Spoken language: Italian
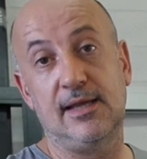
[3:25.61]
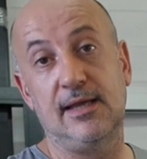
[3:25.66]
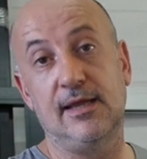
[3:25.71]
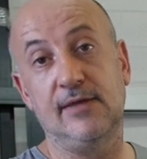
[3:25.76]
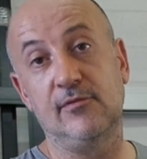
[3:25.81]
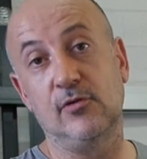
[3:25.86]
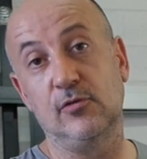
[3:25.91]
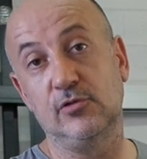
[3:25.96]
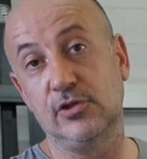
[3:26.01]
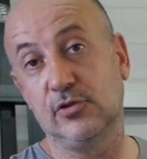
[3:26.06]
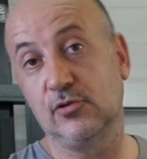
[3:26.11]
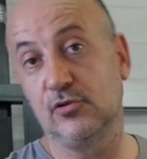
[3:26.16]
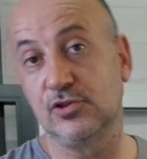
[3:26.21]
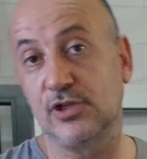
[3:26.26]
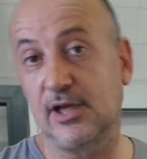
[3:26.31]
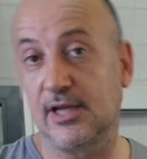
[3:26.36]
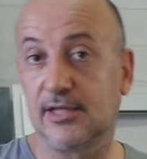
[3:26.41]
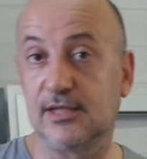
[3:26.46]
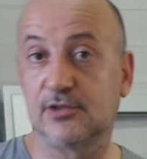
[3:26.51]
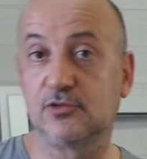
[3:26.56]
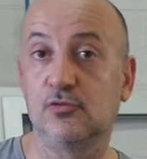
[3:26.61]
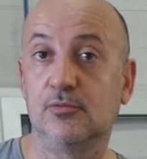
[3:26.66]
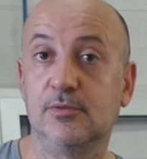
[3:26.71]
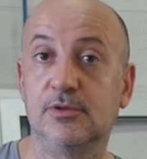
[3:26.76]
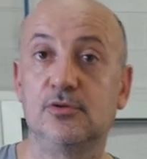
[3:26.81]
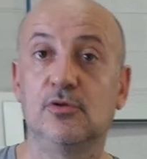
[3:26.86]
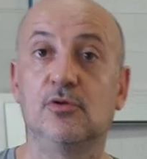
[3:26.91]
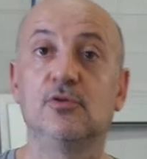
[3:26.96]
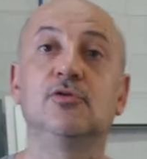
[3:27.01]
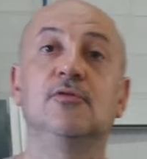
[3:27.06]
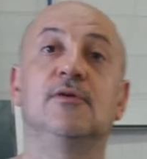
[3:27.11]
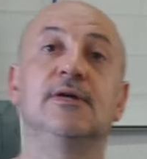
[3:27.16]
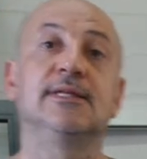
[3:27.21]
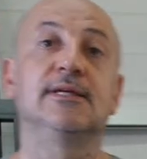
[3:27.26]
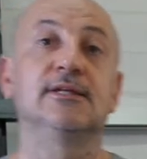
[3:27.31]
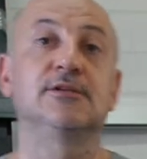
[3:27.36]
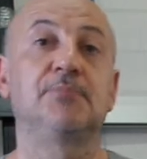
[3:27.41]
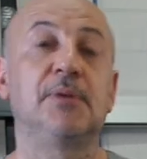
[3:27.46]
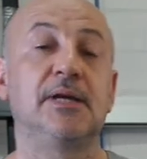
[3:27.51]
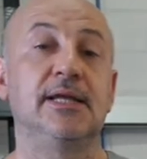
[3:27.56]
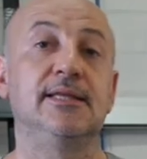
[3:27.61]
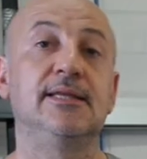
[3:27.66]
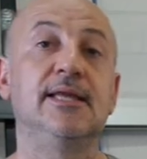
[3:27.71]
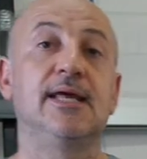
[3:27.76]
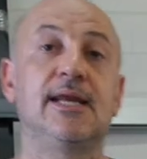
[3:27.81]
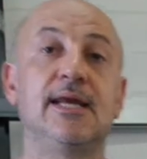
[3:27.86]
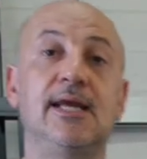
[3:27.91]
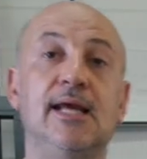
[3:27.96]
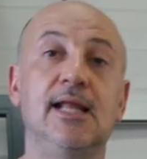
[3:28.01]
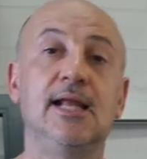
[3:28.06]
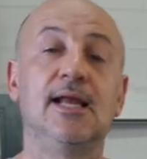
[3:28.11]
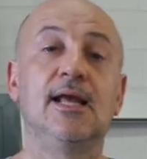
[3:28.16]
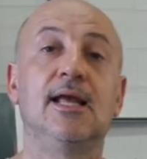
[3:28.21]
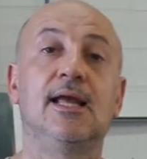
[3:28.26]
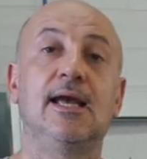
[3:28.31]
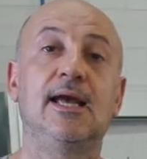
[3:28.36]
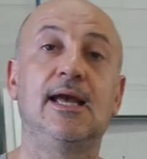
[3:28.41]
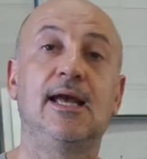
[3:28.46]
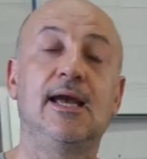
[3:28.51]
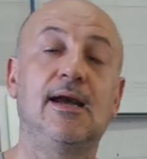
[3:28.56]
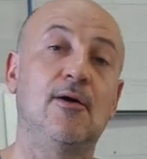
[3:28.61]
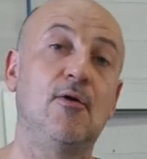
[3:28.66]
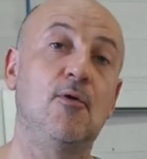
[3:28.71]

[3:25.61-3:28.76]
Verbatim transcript: eh, ve lo dico già da subito, dovete spendere eh,